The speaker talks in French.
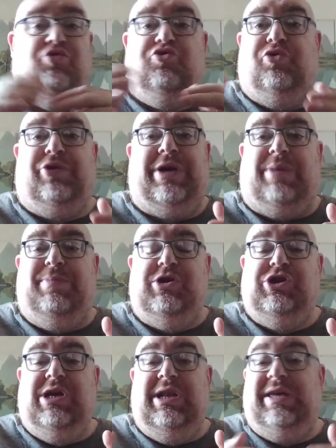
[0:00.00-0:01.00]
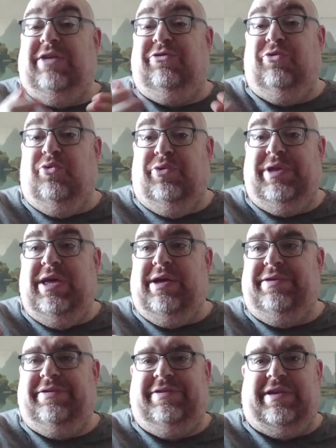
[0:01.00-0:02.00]
donjons dans les RPG, les quêtes
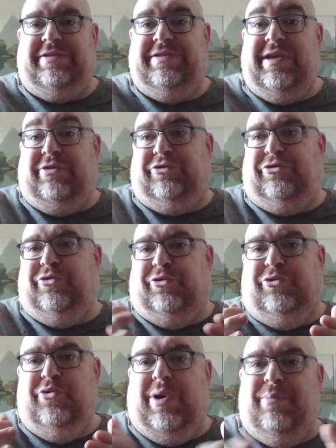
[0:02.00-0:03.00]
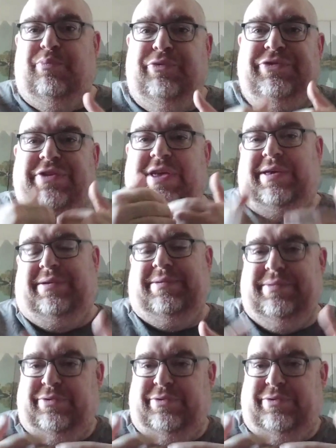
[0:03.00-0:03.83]
secondaires, ça sert surtout à booster